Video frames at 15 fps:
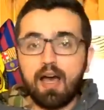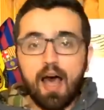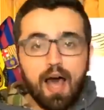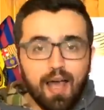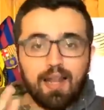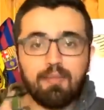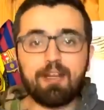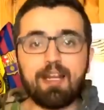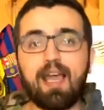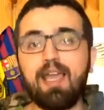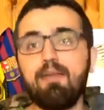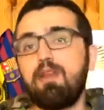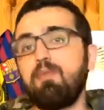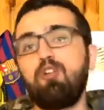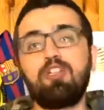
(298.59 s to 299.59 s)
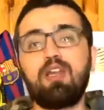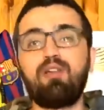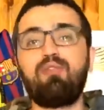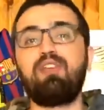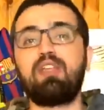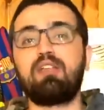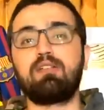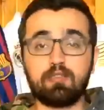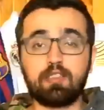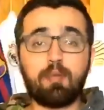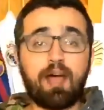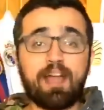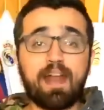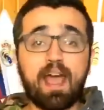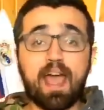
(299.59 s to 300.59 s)
اغلب اللعيبه المحترفين
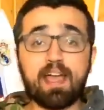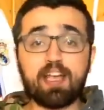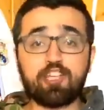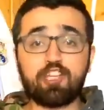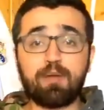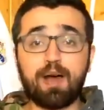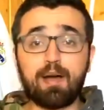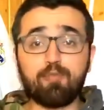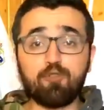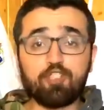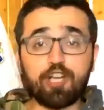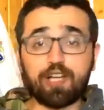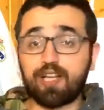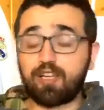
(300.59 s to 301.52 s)
طبعا هاي يا شباب مجرد